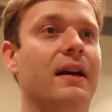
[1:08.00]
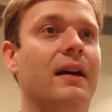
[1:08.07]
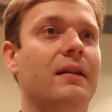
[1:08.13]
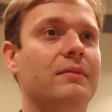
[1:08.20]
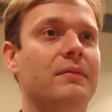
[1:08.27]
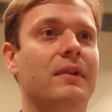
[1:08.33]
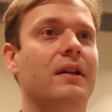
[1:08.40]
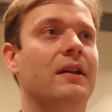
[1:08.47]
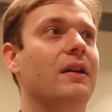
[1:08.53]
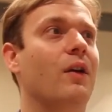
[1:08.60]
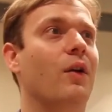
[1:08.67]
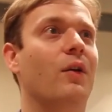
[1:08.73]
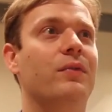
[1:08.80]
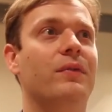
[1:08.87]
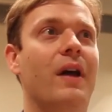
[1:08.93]
haben,
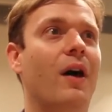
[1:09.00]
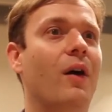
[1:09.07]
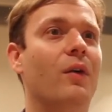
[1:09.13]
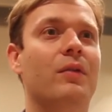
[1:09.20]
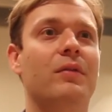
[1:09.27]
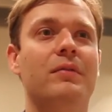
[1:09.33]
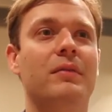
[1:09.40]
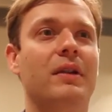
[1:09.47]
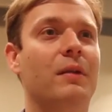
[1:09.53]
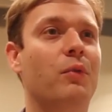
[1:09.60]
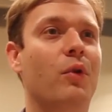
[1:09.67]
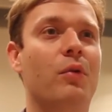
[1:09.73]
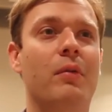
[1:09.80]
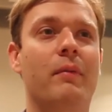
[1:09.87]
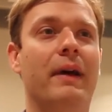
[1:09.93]
offene Augen in der
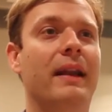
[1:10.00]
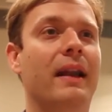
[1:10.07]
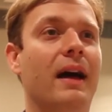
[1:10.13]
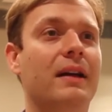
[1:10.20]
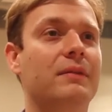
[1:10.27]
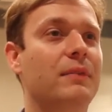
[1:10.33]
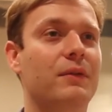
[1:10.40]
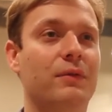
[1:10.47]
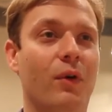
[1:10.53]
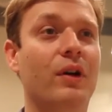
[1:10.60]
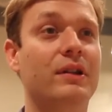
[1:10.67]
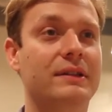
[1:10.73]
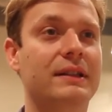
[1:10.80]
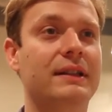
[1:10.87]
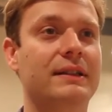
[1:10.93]
Probe, man lacht, man
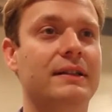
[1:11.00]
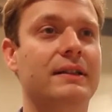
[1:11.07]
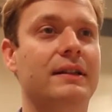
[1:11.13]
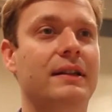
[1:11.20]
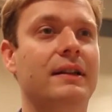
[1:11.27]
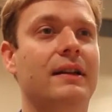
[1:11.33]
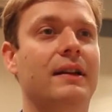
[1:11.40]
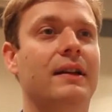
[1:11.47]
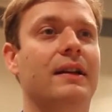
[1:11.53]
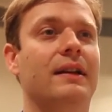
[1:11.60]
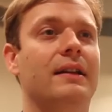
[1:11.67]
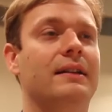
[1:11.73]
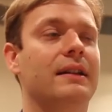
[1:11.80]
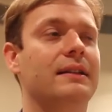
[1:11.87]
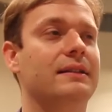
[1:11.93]
freut sich.
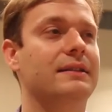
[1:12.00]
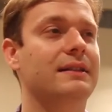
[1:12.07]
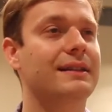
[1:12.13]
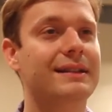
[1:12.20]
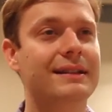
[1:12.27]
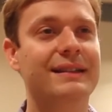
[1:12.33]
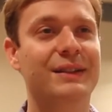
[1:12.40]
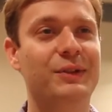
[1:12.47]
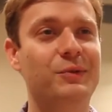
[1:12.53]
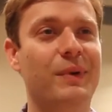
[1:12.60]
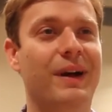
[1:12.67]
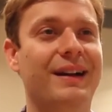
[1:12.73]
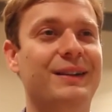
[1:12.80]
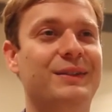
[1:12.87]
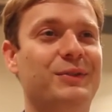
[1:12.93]
Das, das ist nicht
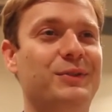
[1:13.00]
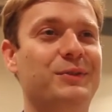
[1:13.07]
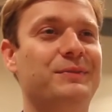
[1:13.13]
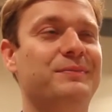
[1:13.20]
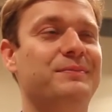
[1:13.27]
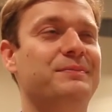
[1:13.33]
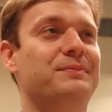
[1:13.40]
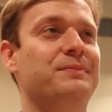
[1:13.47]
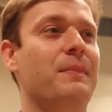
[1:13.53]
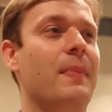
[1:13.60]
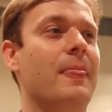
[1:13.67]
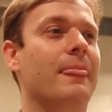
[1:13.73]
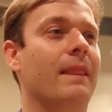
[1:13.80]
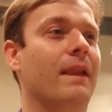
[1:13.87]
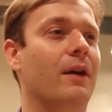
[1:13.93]
überall so.
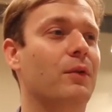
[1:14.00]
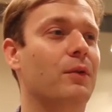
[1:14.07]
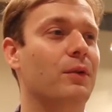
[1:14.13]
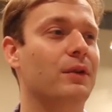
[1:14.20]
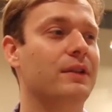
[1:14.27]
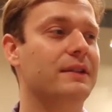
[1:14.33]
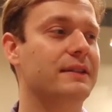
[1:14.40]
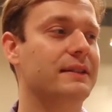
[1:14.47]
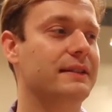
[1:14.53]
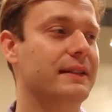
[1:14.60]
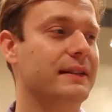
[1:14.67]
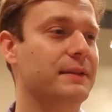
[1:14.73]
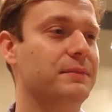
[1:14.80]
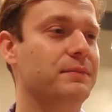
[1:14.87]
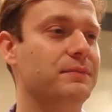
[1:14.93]
Und
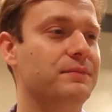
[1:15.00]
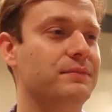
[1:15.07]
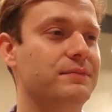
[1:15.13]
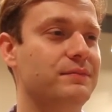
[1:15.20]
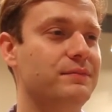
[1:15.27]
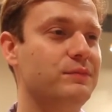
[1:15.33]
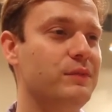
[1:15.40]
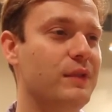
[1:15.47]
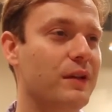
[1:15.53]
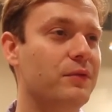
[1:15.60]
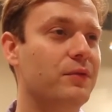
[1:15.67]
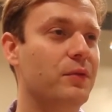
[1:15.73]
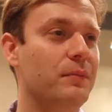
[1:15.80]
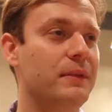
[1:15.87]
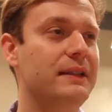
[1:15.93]
ähm,
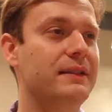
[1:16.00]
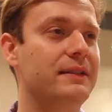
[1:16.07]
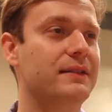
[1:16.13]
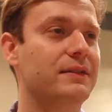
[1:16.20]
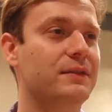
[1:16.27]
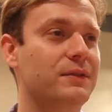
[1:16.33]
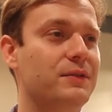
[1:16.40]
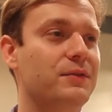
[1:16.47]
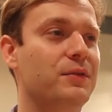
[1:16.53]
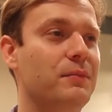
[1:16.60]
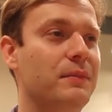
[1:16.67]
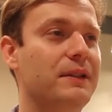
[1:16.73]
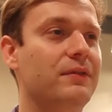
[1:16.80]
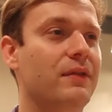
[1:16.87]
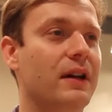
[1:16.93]
für mich für
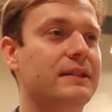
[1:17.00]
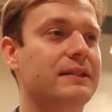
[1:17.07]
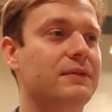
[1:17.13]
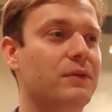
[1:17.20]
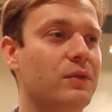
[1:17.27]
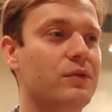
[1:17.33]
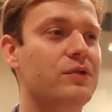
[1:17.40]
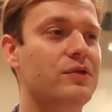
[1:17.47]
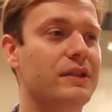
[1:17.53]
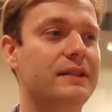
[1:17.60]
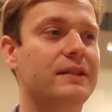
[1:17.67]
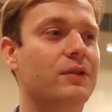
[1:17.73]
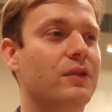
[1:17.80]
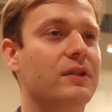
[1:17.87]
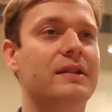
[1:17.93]
mich war es ein Wunsch,
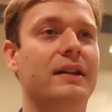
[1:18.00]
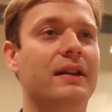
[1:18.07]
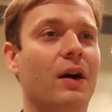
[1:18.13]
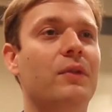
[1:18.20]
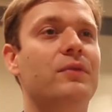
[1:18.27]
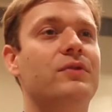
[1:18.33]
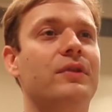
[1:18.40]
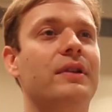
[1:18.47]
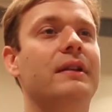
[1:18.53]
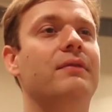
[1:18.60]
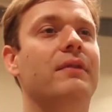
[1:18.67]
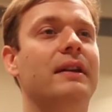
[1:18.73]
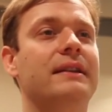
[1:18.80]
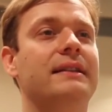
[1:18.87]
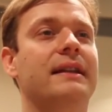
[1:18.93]
diese Konzerte
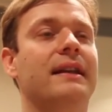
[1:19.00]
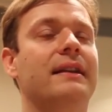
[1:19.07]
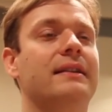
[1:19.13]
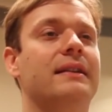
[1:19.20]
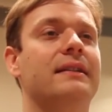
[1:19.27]
aufzunehmen, weil ich denke,